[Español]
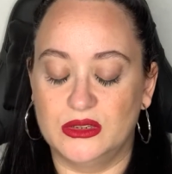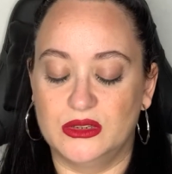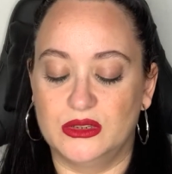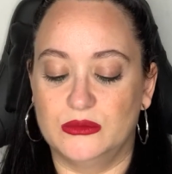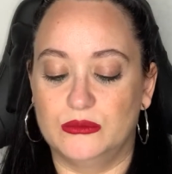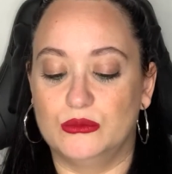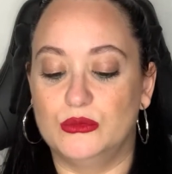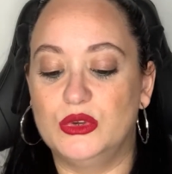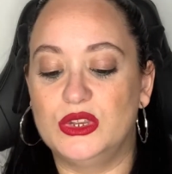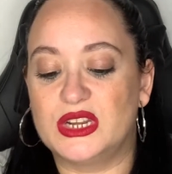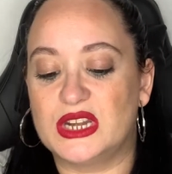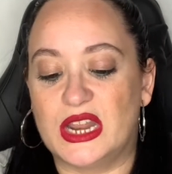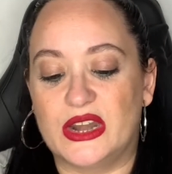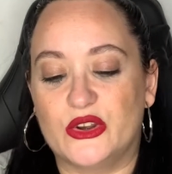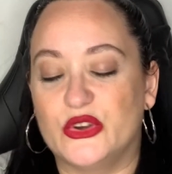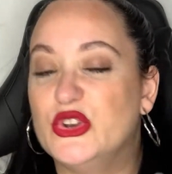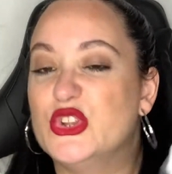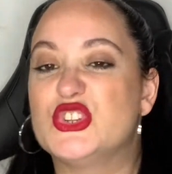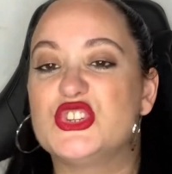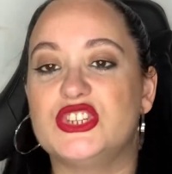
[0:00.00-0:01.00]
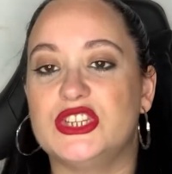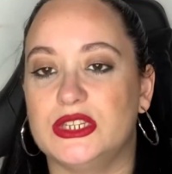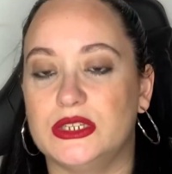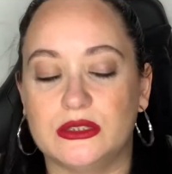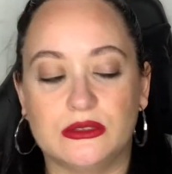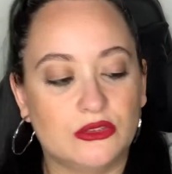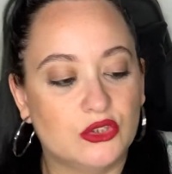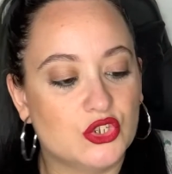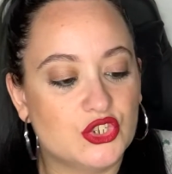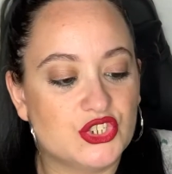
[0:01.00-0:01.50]
Muy raro, no sé,
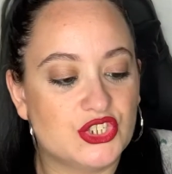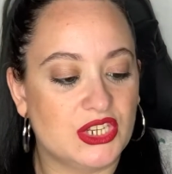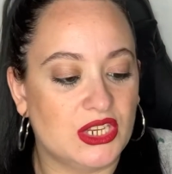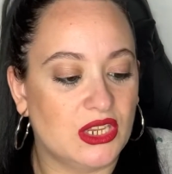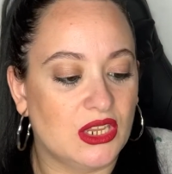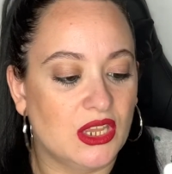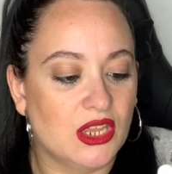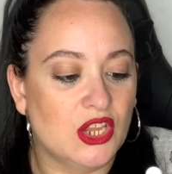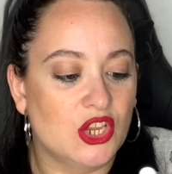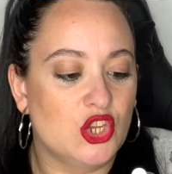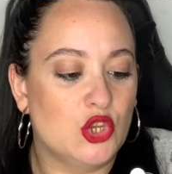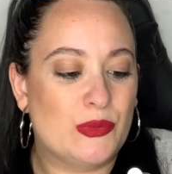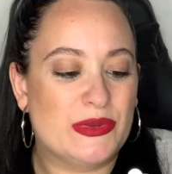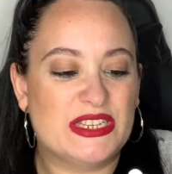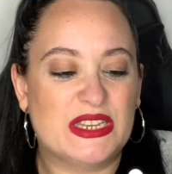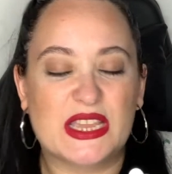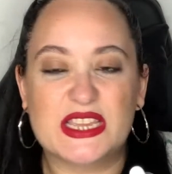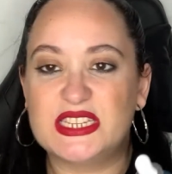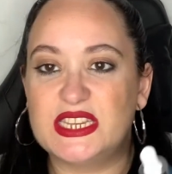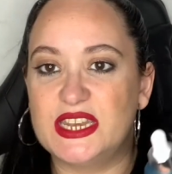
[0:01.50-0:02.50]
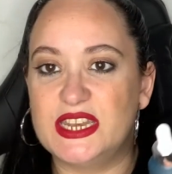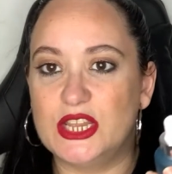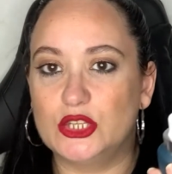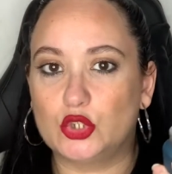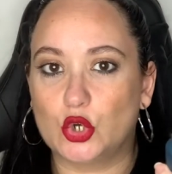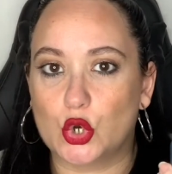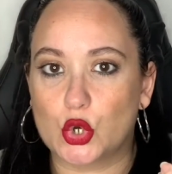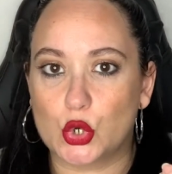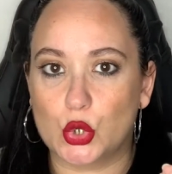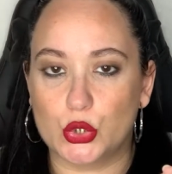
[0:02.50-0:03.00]
no sé. Yo pensaba que sería
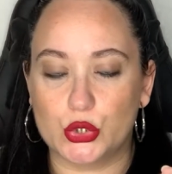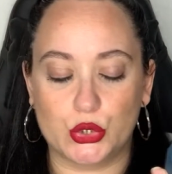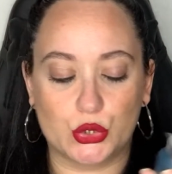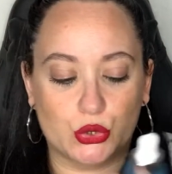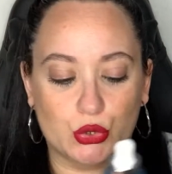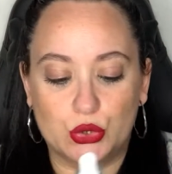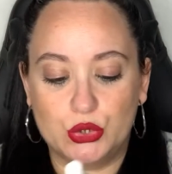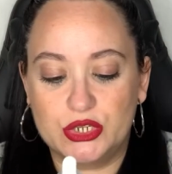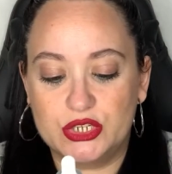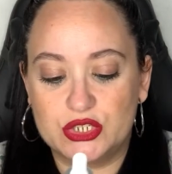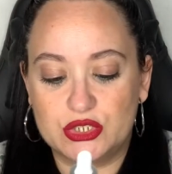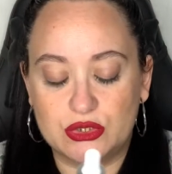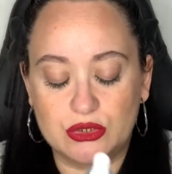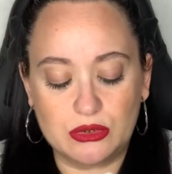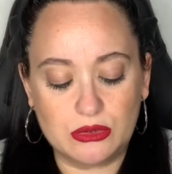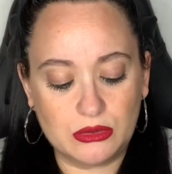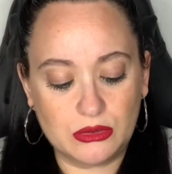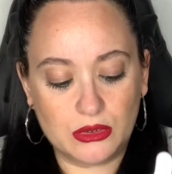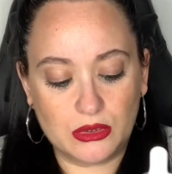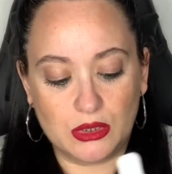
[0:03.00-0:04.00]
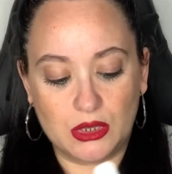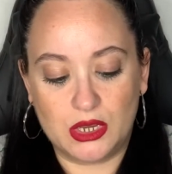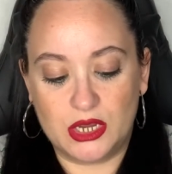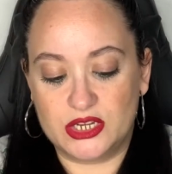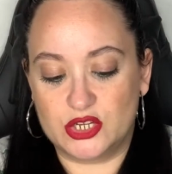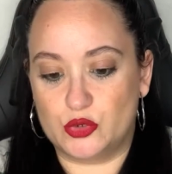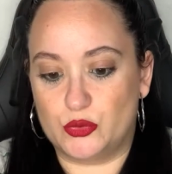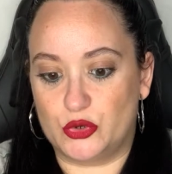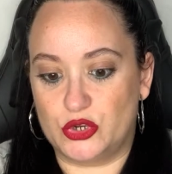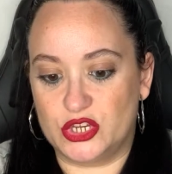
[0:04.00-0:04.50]
otro rollo, ¿no? Esto.
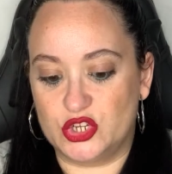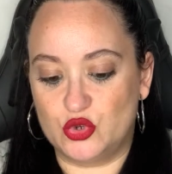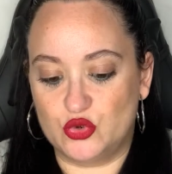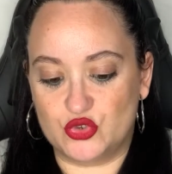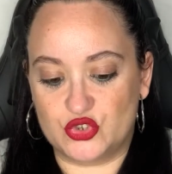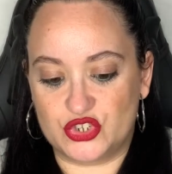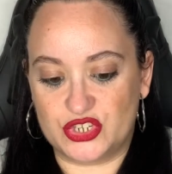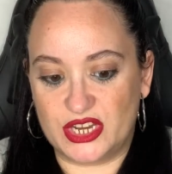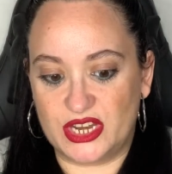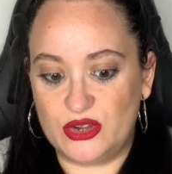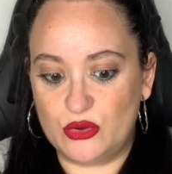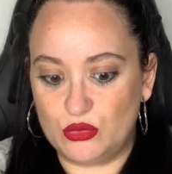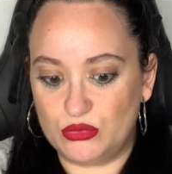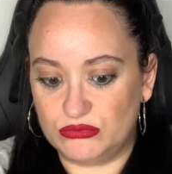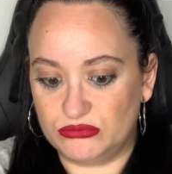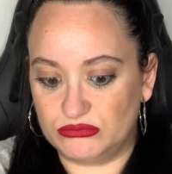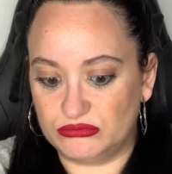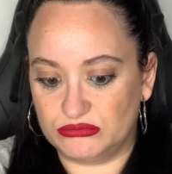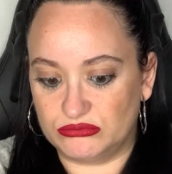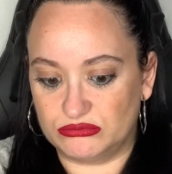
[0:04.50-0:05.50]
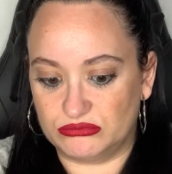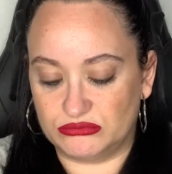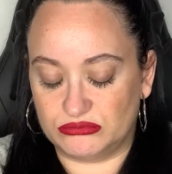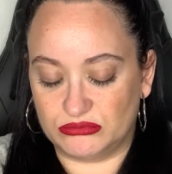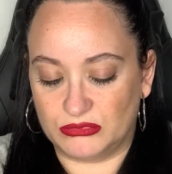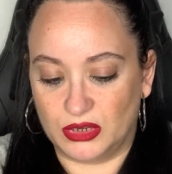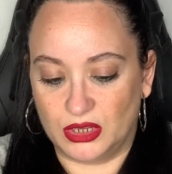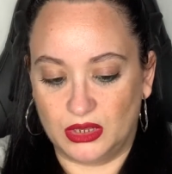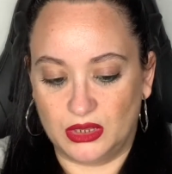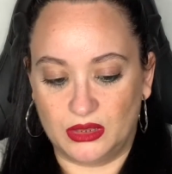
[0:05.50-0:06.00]
Se supone que es un serum
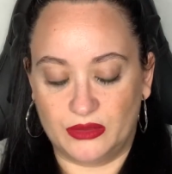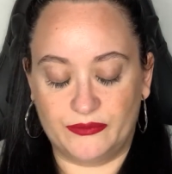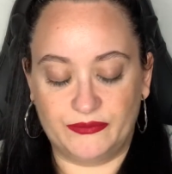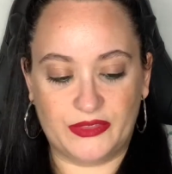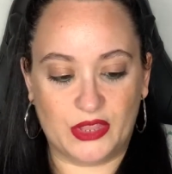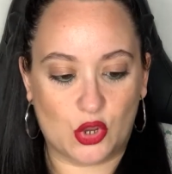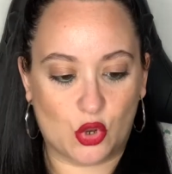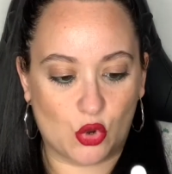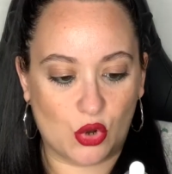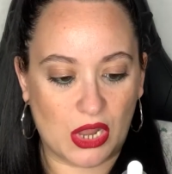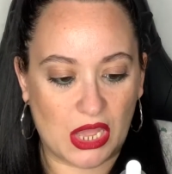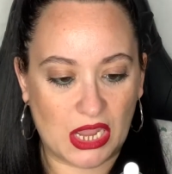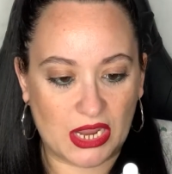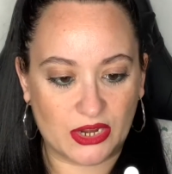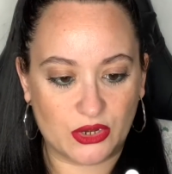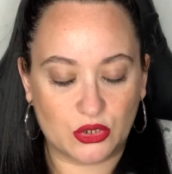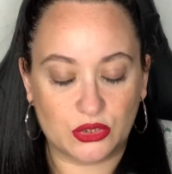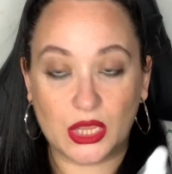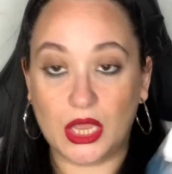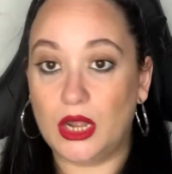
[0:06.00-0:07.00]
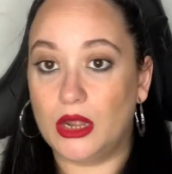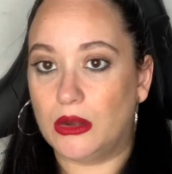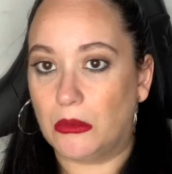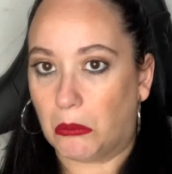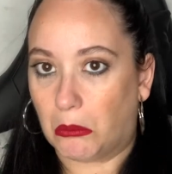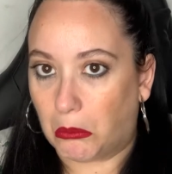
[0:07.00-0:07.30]
de colágeno y tal.